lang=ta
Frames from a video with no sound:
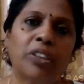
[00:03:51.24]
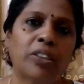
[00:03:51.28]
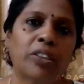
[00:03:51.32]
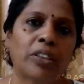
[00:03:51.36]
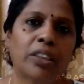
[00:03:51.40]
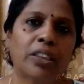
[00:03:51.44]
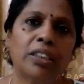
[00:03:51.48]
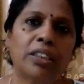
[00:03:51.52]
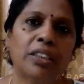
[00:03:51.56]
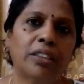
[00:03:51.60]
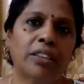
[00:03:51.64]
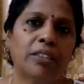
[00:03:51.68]

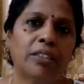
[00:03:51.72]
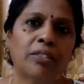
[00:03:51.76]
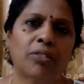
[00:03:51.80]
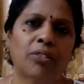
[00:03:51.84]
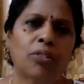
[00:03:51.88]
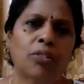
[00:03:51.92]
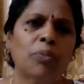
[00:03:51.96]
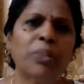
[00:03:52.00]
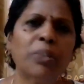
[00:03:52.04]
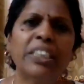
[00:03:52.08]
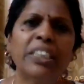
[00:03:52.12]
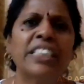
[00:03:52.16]
ஒரு
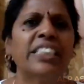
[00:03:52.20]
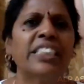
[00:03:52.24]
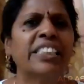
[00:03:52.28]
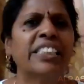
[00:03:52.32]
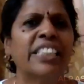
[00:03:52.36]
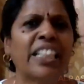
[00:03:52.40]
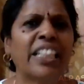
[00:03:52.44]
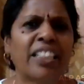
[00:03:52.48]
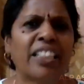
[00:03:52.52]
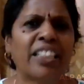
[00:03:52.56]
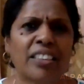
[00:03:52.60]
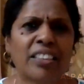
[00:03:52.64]
ரொம்ப
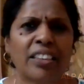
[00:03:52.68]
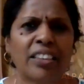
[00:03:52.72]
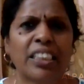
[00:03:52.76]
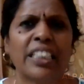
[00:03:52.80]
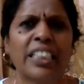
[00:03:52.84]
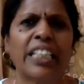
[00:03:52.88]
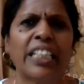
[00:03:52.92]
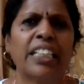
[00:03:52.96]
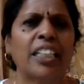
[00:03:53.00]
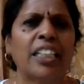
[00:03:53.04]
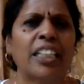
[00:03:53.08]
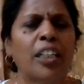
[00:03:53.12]
ஈஸியாக இருக்குது இந்த
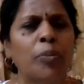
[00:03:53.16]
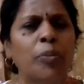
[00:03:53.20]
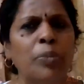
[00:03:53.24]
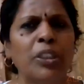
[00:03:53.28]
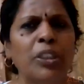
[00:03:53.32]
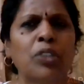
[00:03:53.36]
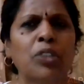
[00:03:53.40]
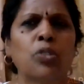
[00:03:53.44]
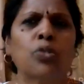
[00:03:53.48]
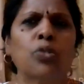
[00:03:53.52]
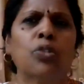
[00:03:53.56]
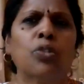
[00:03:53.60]
ஏஎல்பி
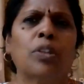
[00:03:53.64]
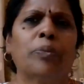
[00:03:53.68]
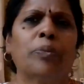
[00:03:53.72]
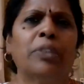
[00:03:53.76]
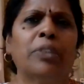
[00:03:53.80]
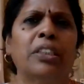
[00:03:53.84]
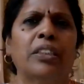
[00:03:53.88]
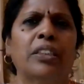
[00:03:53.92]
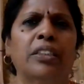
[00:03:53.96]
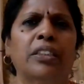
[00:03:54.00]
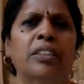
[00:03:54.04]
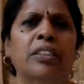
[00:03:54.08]
த்ரூ நம்ம
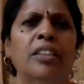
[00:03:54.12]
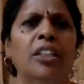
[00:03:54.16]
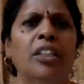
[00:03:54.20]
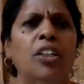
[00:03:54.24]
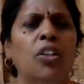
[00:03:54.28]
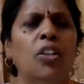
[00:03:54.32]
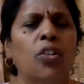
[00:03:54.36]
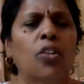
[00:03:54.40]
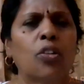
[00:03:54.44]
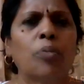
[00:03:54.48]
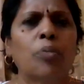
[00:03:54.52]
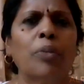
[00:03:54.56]

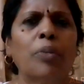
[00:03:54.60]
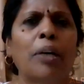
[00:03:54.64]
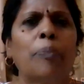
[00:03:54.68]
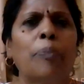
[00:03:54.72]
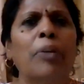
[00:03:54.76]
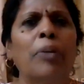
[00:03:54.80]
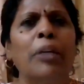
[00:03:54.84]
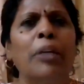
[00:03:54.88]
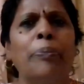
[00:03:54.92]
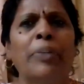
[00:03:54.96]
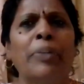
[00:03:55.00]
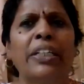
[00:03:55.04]
ரொம்ப
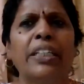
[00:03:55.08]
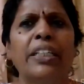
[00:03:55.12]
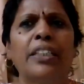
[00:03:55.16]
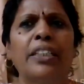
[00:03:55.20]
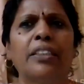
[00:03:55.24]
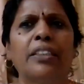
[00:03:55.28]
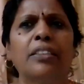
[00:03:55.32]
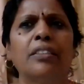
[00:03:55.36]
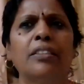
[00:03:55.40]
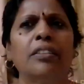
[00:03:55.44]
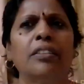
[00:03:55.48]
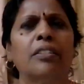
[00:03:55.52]
அப்ளை
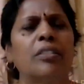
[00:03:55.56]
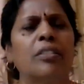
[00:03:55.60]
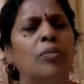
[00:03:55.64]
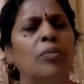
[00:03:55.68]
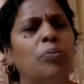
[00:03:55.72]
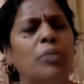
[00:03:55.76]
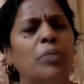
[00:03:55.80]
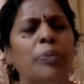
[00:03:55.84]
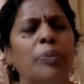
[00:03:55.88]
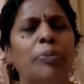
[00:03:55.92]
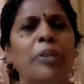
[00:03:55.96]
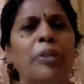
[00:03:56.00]
பண்ணிட்டு
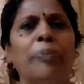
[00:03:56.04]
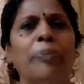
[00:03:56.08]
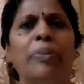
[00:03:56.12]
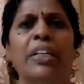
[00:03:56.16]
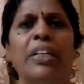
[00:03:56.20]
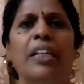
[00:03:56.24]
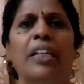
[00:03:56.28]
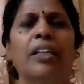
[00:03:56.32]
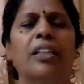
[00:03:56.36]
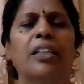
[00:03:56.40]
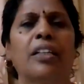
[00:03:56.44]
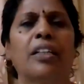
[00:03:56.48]
ரொம்ப
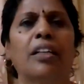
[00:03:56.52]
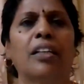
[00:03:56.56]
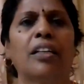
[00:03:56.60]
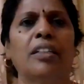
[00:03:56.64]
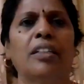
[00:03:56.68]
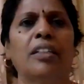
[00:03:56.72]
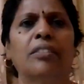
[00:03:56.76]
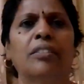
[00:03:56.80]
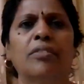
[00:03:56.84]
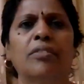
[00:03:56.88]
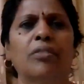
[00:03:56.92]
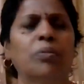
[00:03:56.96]
ப்ரிப்பராக
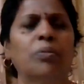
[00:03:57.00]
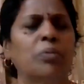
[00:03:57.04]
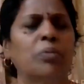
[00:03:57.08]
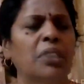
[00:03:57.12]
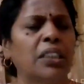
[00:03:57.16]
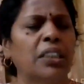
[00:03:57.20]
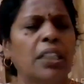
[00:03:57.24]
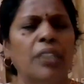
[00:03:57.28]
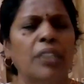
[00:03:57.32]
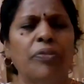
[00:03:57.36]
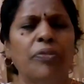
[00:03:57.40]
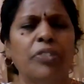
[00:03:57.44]
இருக்கலாம் ரொம்ப
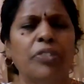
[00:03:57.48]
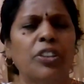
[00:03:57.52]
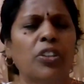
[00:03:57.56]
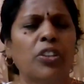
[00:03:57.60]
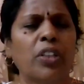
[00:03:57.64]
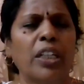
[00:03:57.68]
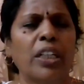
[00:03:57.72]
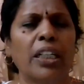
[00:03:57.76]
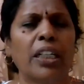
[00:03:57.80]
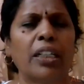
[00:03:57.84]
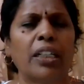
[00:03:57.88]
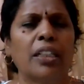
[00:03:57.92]

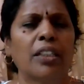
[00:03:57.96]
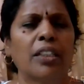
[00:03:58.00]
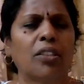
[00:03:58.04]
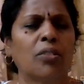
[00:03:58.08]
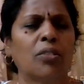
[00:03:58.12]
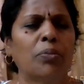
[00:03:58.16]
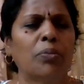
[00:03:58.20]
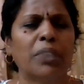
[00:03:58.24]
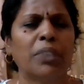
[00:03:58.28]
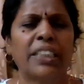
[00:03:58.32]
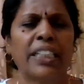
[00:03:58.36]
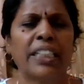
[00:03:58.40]
கன்ஃபியூஸ்லாம் இல்லை
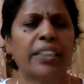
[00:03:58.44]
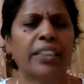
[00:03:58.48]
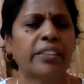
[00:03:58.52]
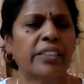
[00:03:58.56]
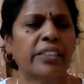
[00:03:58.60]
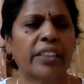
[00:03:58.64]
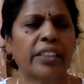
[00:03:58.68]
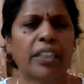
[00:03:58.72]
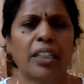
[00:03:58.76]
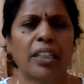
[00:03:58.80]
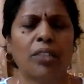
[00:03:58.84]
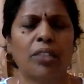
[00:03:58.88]
ரொம்ப
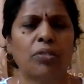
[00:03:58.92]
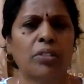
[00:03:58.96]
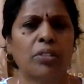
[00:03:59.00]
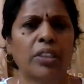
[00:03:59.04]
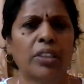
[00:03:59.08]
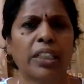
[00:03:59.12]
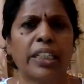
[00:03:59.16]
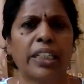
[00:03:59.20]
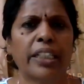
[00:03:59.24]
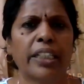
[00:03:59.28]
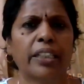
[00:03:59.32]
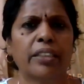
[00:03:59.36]
டென்ஷன்லாம்
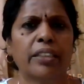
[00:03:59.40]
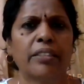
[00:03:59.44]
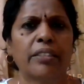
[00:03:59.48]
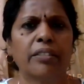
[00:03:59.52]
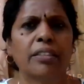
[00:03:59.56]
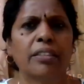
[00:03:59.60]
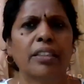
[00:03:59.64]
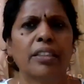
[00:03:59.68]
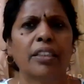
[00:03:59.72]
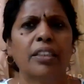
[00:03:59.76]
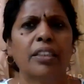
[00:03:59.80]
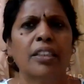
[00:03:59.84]
ஒன்றும் கிடையாது
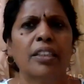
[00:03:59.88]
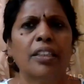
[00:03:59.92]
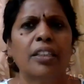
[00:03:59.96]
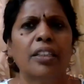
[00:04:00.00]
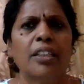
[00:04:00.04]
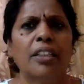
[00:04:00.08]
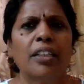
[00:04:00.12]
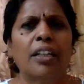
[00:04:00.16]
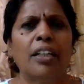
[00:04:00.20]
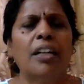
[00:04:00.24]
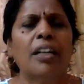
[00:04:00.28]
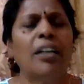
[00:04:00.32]

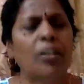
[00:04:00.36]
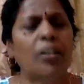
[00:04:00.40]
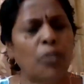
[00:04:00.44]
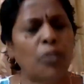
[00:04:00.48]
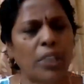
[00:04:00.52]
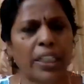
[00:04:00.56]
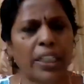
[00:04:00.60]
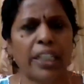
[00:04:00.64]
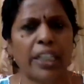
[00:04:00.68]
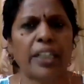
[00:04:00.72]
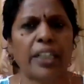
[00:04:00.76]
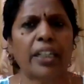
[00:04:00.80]
ஆ
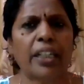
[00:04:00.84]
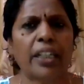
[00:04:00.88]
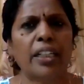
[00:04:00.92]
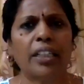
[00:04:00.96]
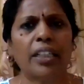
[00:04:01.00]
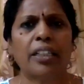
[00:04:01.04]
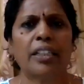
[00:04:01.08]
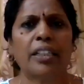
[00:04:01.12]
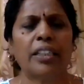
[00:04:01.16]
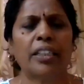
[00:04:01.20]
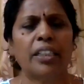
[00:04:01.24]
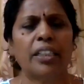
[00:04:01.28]
ஓகே என்ன
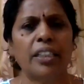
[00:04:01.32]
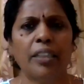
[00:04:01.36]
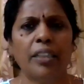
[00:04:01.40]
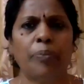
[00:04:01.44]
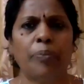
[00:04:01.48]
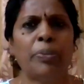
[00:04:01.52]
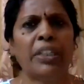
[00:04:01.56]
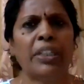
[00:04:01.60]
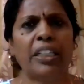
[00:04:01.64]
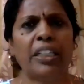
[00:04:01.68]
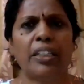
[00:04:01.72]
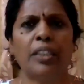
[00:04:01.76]
இது
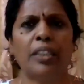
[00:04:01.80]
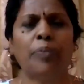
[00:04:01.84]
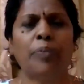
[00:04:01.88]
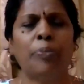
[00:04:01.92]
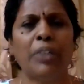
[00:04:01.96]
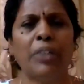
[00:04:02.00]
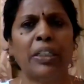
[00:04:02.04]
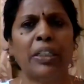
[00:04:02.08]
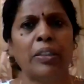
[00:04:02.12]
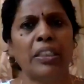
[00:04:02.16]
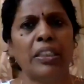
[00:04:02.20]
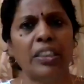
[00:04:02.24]
இப்போ
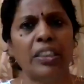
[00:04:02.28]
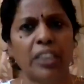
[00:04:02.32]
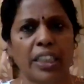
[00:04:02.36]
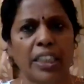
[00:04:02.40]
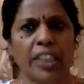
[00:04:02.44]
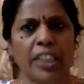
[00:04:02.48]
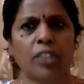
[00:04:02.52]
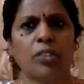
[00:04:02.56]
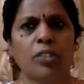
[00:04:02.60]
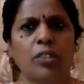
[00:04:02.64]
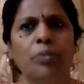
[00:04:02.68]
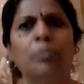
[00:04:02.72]
இப்போ இது
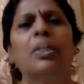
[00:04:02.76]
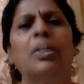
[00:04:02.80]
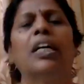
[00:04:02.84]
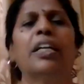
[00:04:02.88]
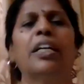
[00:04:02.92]
நடக்கும்